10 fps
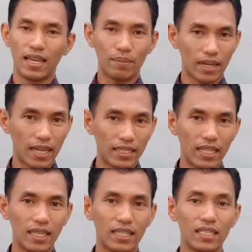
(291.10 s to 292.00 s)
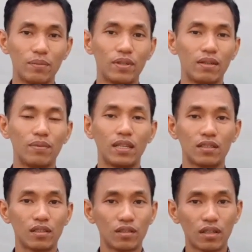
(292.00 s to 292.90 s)
Apakah Anda nantinya benar-benar
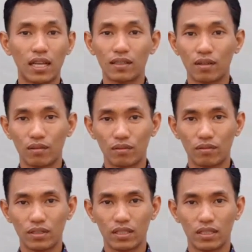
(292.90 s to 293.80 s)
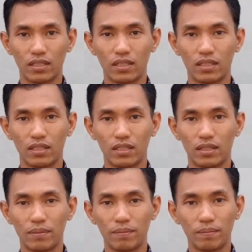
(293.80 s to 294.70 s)
cocok atau e,
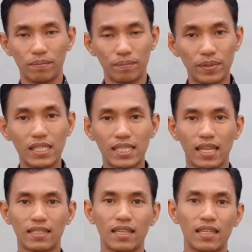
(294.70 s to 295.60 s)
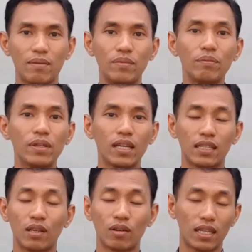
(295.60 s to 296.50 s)
bisa saya bimbing
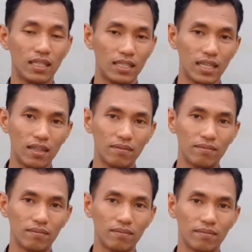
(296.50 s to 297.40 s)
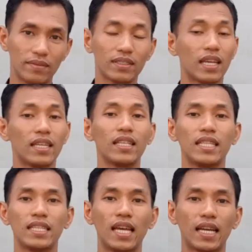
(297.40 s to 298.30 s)
ataukah tidak? Saya
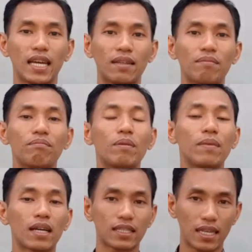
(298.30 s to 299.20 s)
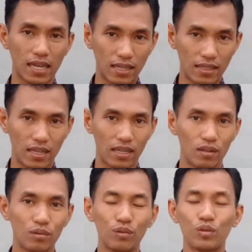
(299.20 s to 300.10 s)
tidak akan memaksa Anda
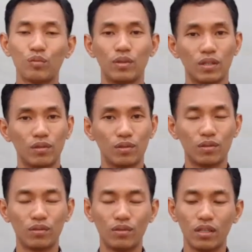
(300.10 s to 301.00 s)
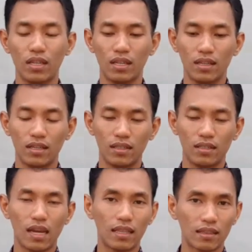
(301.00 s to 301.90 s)
untuk berguru e,
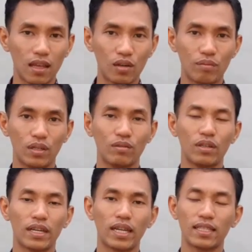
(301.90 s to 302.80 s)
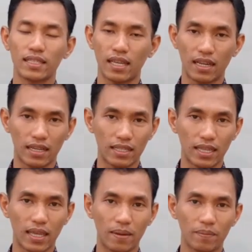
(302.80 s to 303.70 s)
atau menggunakan sarana
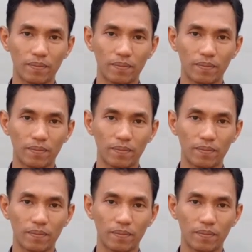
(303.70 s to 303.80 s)
saya.